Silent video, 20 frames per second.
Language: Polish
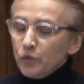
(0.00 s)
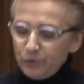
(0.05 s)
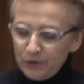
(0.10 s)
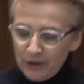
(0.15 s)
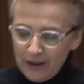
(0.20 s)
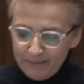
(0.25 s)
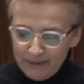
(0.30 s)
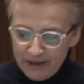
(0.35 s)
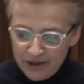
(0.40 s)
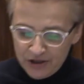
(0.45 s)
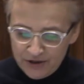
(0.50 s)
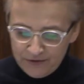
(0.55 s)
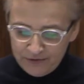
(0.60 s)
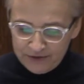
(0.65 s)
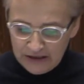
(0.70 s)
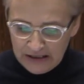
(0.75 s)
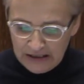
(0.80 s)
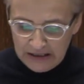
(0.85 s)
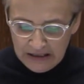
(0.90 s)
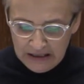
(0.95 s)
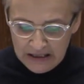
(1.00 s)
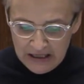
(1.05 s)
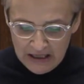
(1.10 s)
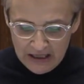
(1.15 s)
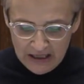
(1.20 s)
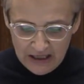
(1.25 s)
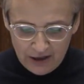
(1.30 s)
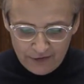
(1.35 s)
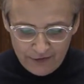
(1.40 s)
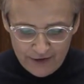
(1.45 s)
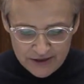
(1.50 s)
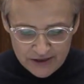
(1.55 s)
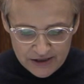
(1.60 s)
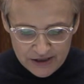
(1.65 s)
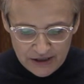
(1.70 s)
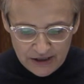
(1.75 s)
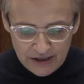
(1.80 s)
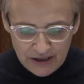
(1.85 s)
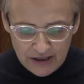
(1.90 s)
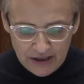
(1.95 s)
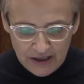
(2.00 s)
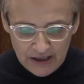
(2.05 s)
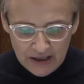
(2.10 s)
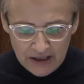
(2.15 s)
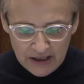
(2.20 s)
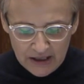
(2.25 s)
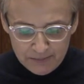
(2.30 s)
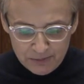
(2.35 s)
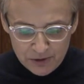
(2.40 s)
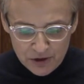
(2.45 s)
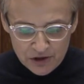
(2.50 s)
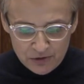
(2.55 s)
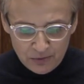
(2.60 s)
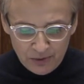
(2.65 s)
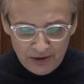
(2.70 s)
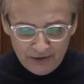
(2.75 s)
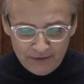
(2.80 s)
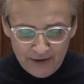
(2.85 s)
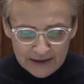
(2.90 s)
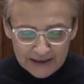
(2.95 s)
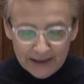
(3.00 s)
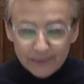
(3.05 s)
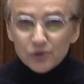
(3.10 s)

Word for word: która będzie w tej e, kwestii e, przesłuchiwana.